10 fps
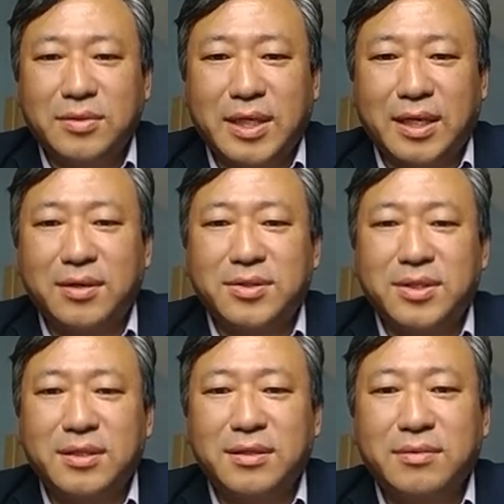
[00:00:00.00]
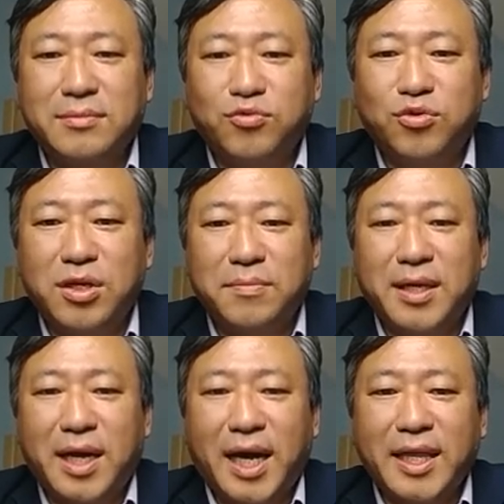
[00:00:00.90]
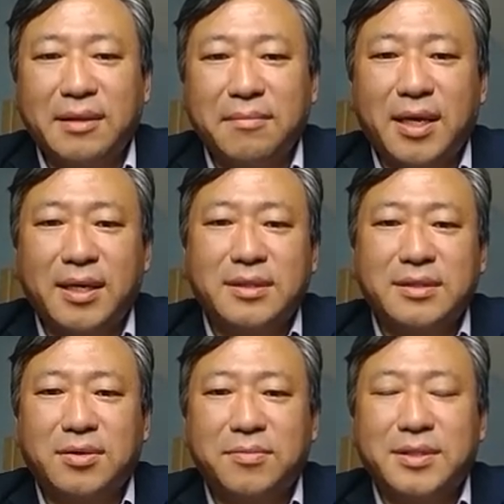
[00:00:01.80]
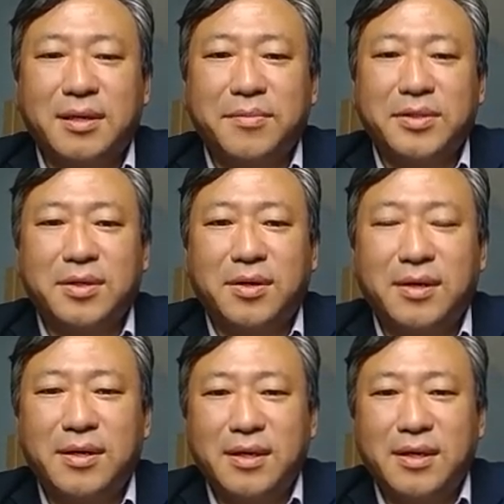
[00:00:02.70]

잘 알려져 있는 무료 이메일 한메일을 서비스하면서